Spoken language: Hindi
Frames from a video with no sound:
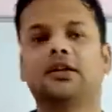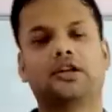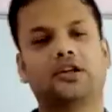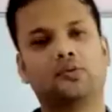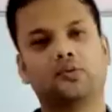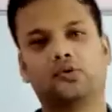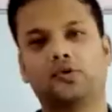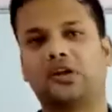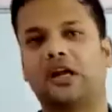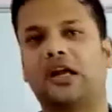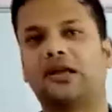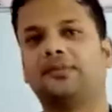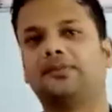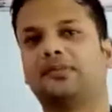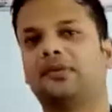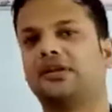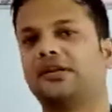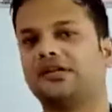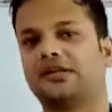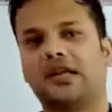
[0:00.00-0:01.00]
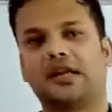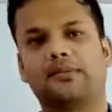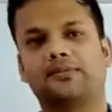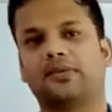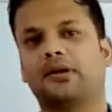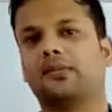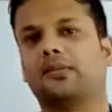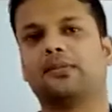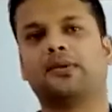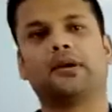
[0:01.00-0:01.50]
कि वो टाइम किस टाइम
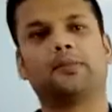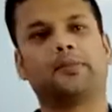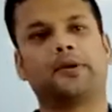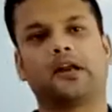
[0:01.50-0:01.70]
पे अपना